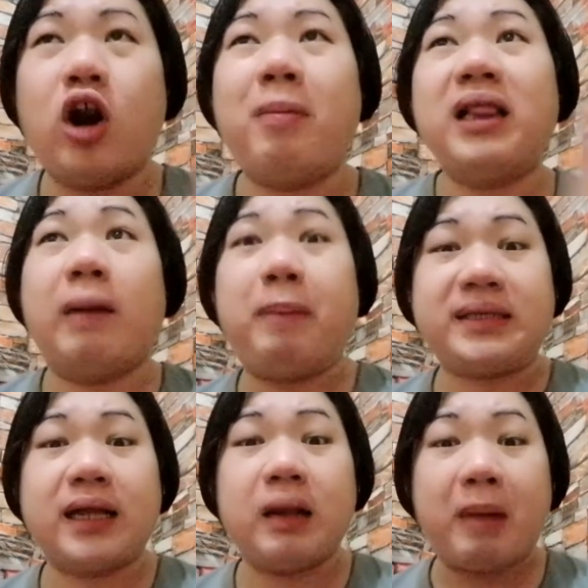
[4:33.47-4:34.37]
or
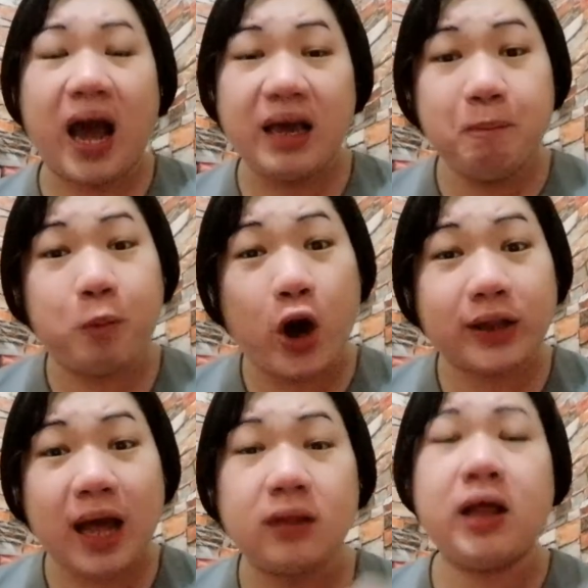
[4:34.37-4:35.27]
malagpasan ng mga
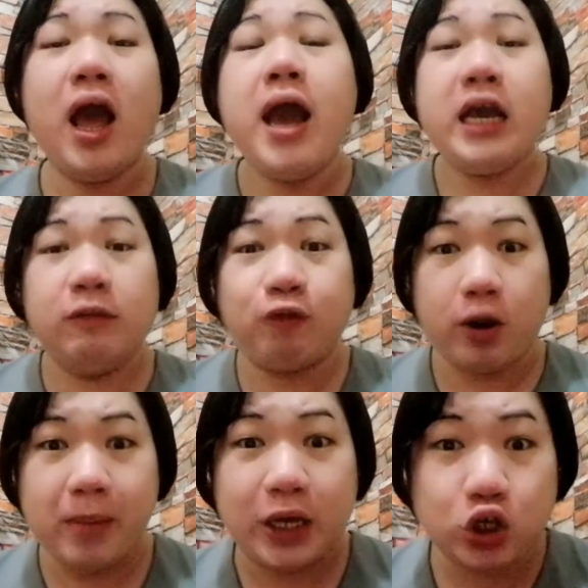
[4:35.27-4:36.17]
important
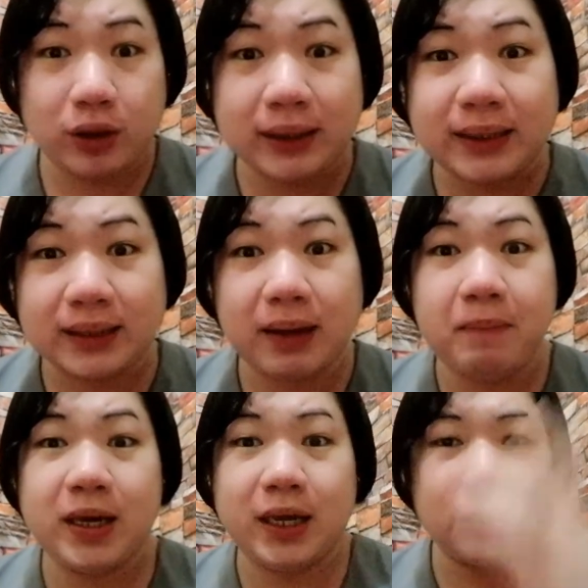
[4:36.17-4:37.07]
information na
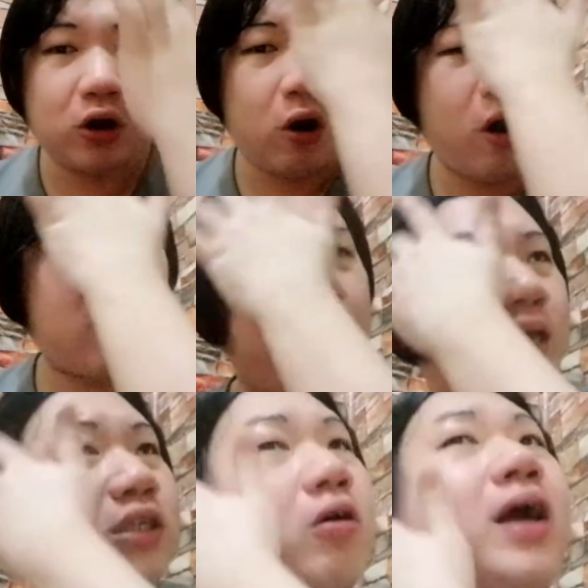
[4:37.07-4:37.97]
sasabihin ko. Okay?
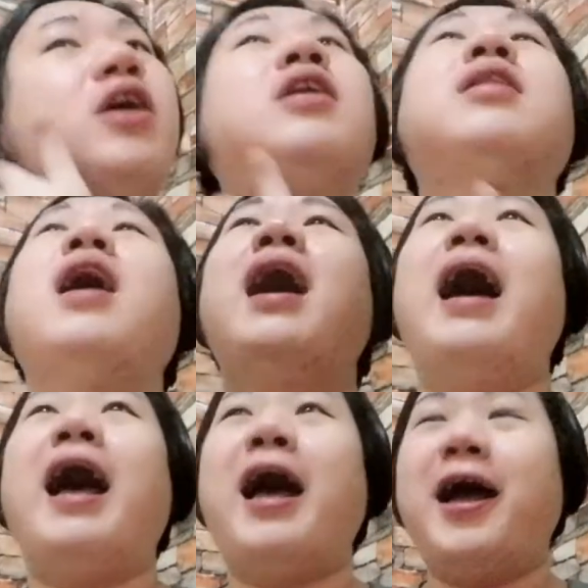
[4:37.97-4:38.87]
So, ngayon,
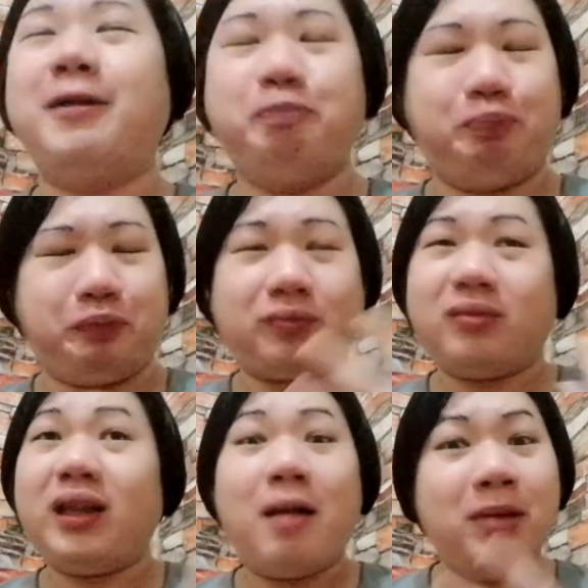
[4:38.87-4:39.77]
um, uh,
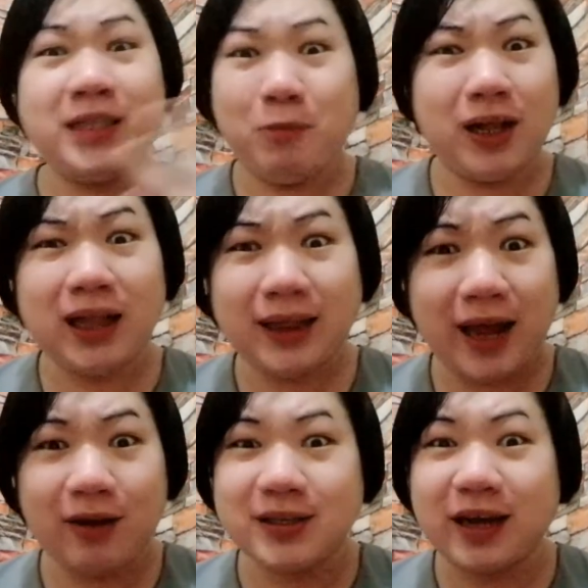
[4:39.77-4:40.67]
Magsimula na
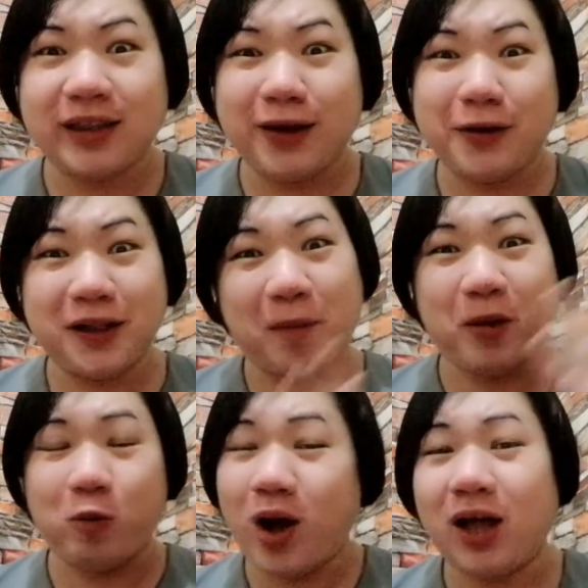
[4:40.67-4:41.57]
tayo sa category
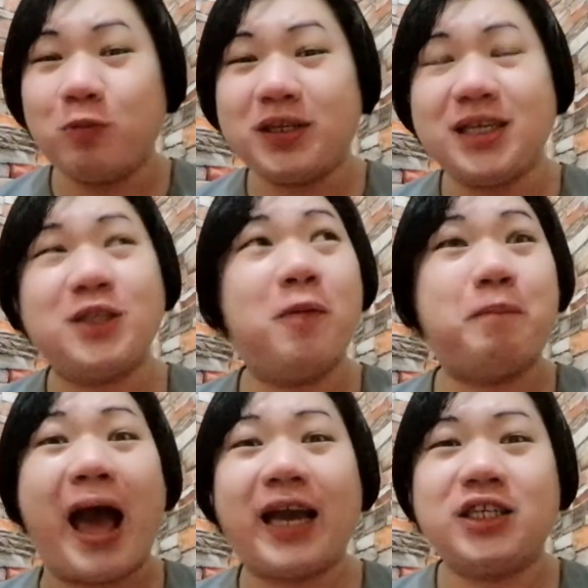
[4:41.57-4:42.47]
number one, which is yung
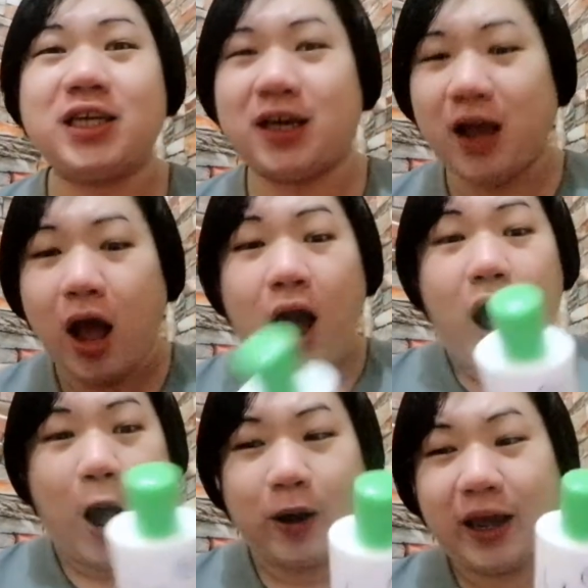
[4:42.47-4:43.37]
packaging.
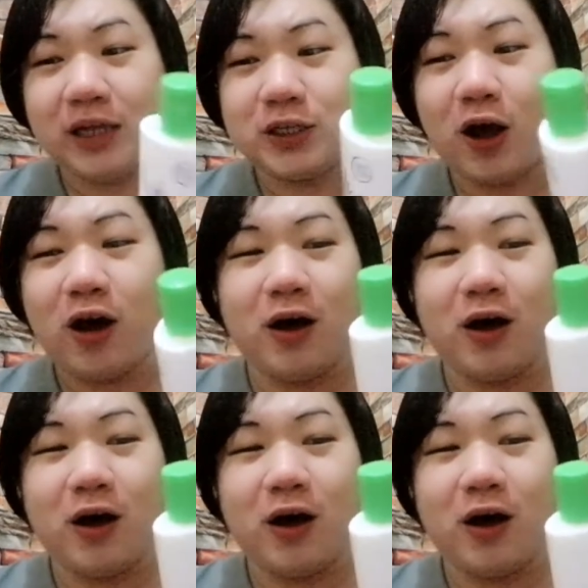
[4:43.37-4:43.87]
Okay, so,